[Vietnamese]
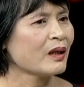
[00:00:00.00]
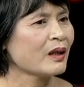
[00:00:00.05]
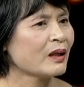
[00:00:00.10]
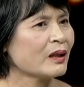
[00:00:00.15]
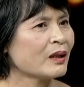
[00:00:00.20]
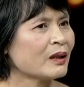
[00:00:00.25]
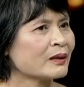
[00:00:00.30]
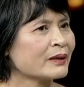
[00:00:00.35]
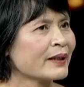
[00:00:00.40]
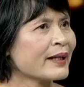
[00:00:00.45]

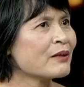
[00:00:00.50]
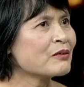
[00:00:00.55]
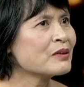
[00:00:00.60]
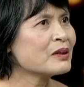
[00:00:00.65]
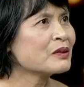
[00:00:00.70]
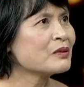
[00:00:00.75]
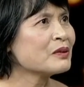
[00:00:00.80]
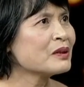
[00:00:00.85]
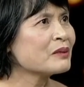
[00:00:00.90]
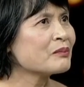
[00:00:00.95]
À, theo
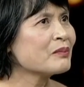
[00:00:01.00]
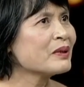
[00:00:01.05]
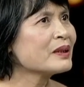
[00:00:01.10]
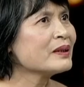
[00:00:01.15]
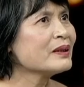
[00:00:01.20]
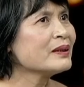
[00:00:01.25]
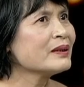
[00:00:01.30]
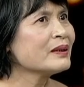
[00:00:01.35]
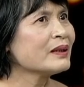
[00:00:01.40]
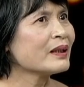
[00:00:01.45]
như tôi được
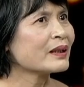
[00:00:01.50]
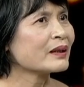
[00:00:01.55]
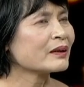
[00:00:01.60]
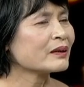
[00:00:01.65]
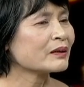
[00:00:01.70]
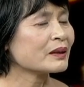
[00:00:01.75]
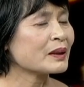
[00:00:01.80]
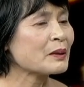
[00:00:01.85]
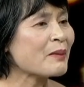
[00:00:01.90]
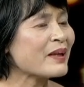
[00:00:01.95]
biết ấy thì là
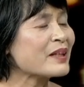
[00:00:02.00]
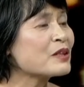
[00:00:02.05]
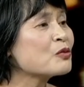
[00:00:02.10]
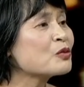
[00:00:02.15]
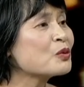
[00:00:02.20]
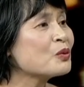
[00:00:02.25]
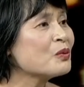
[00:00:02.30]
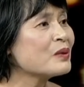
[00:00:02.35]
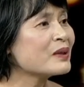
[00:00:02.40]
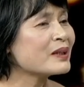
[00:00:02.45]
Thế bánh
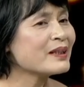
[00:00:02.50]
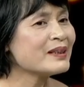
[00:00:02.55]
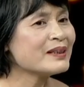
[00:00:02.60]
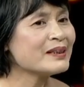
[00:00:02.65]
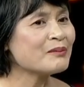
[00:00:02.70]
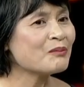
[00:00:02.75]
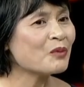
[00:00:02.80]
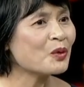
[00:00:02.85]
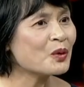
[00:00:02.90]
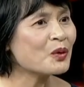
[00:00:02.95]
trung thu ở đây
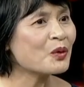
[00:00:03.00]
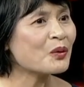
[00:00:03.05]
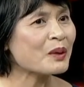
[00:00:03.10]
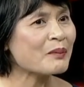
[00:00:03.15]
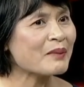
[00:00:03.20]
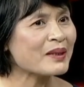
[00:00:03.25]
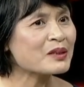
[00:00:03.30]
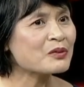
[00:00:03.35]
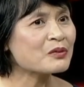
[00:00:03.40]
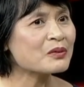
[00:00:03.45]
thì mỗi
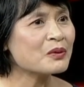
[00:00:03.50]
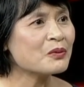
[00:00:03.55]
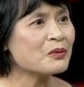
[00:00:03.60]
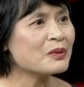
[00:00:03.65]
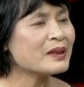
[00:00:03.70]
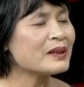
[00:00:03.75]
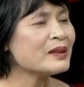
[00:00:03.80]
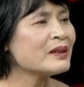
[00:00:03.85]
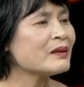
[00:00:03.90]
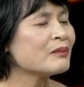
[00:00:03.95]
loại bánh trung
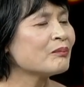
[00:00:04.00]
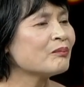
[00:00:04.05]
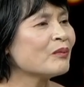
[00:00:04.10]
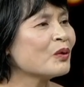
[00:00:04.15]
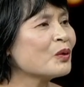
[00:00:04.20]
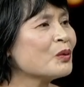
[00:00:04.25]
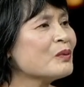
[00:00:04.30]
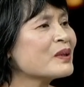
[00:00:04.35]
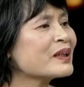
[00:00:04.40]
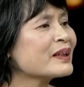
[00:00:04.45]
thu thì
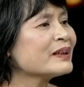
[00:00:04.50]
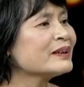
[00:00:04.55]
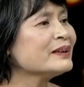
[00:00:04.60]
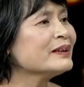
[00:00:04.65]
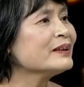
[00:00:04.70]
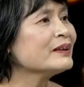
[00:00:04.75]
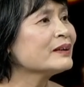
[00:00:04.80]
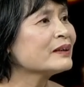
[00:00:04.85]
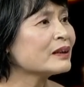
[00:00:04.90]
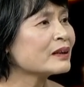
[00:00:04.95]
mỗi một
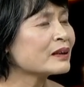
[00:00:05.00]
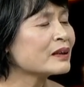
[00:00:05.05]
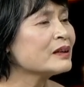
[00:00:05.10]
cái à,